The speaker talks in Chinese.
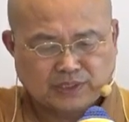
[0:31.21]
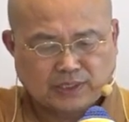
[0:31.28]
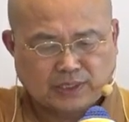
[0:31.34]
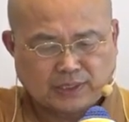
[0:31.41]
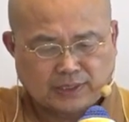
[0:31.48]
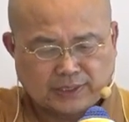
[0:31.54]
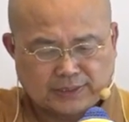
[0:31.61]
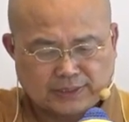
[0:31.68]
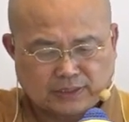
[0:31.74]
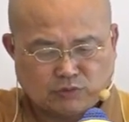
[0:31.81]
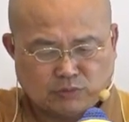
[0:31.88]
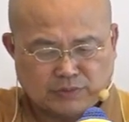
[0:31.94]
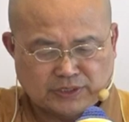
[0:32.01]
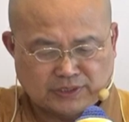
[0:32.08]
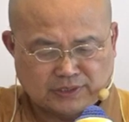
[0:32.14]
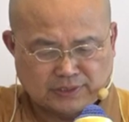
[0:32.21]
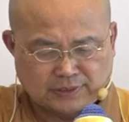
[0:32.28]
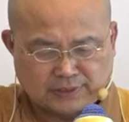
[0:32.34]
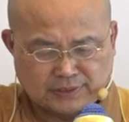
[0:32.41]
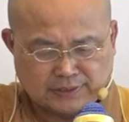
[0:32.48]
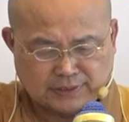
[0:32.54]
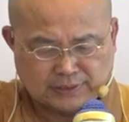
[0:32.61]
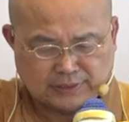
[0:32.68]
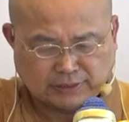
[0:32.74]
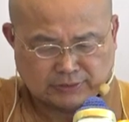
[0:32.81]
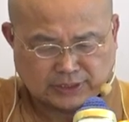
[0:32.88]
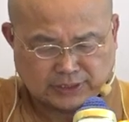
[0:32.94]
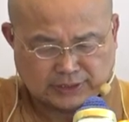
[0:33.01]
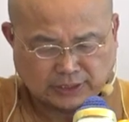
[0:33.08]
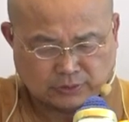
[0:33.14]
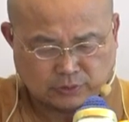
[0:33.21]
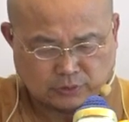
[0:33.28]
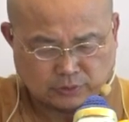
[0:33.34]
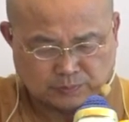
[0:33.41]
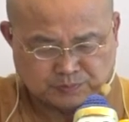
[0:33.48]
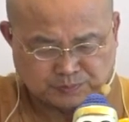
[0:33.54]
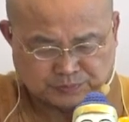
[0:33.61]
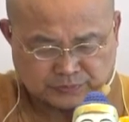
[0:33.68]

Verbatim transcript: 啊，那这个我们早上讲过，